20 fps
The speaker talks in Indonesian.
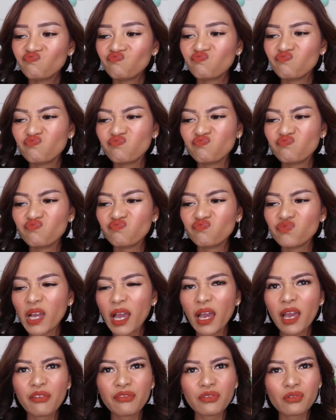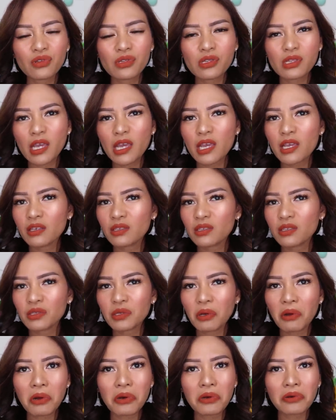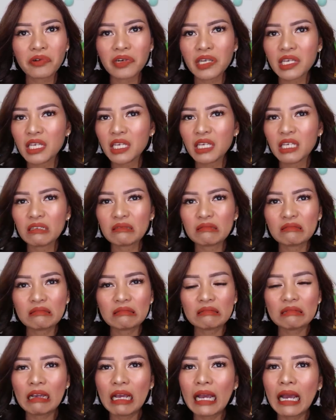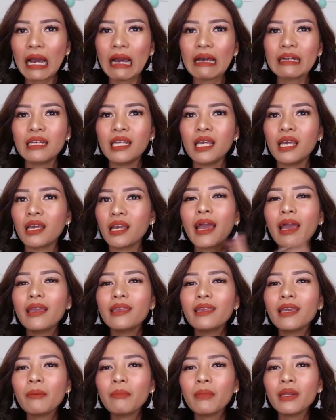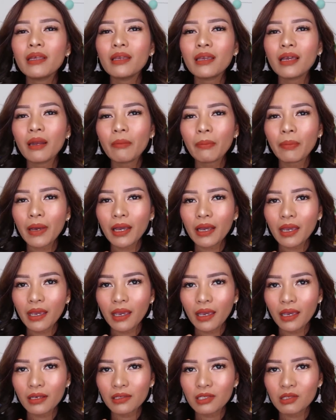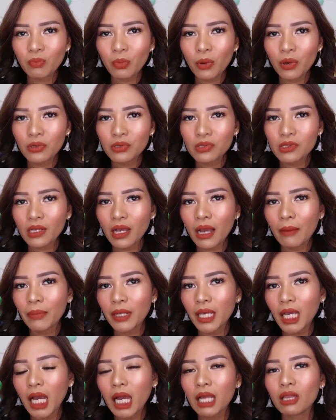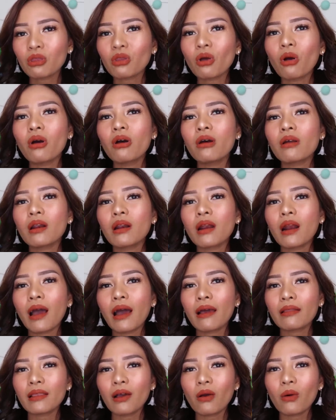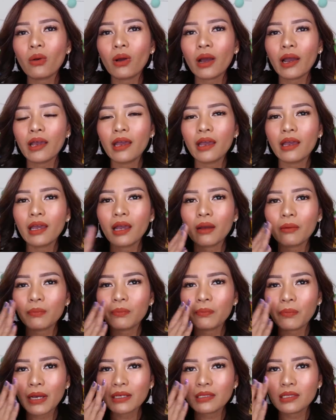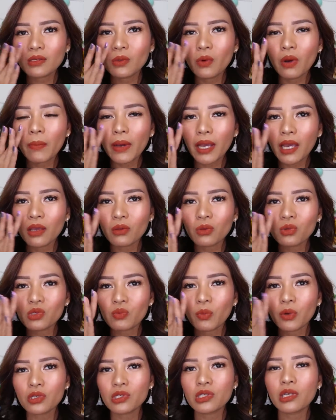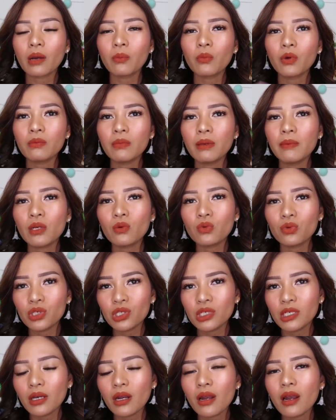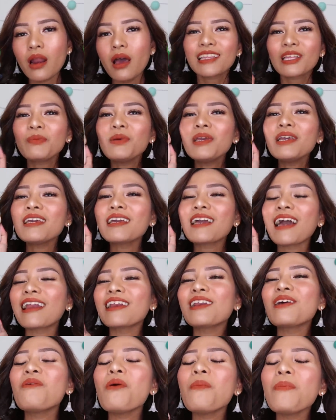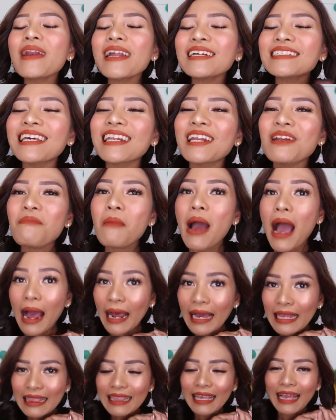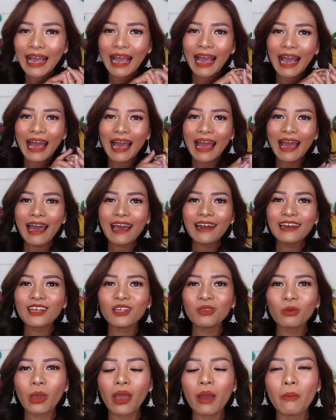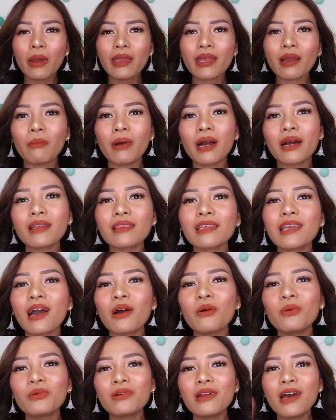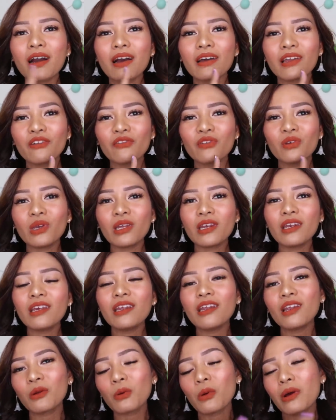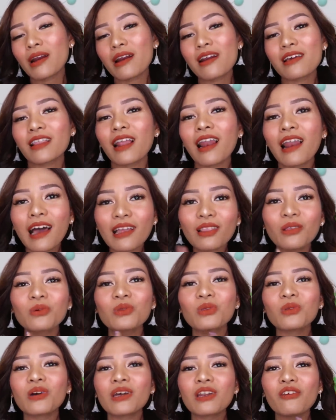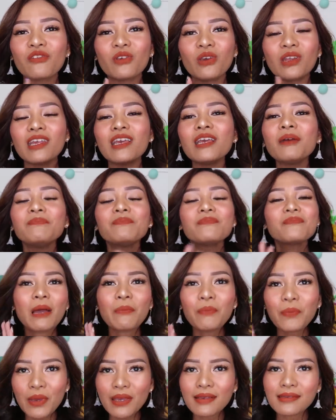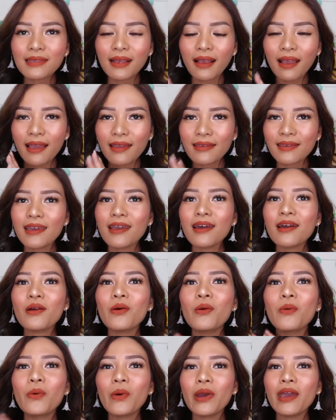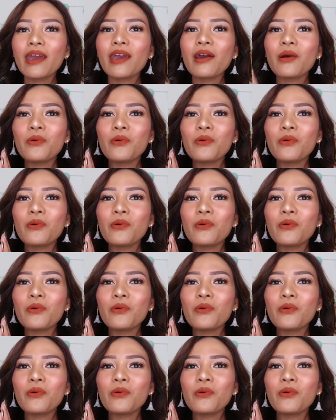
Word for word: Hmm have to say sorry enggak deh kayaknya mendingan pakai spons aplikator atau kayak yang pas gue pakai itu spons yang buat baby cushion tapi karena gue penasaran banget kan gitu ya banyak banget yang udah nge-review ini dan gue udah telat untuk review ini tapi seenggaknya gue